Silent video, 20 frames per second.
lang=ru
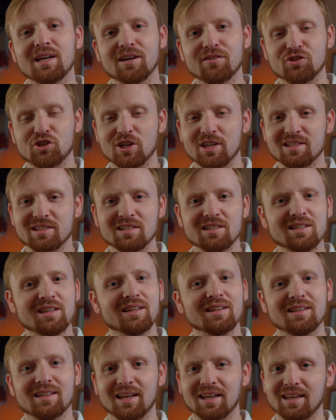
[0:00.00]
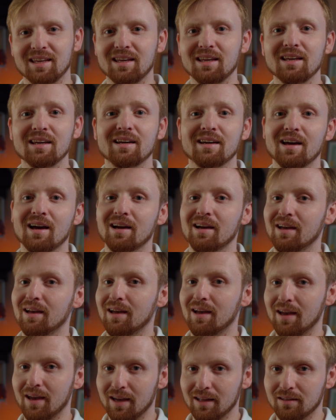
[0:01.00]
в частности, такие как
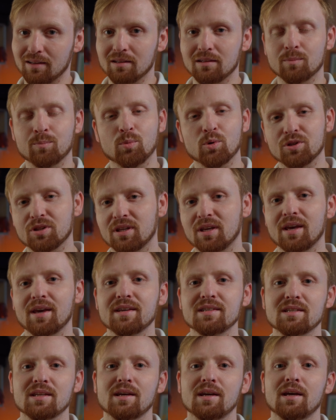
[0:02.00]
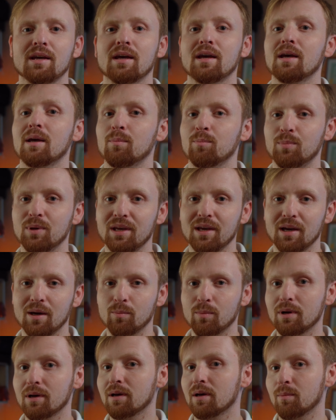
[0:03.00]
этот порткейс
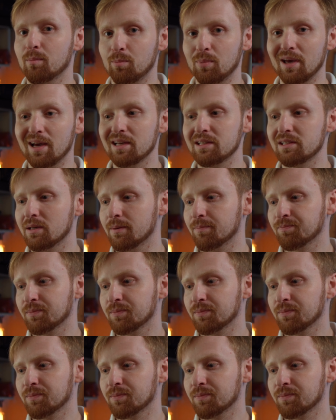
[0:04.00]
BM5.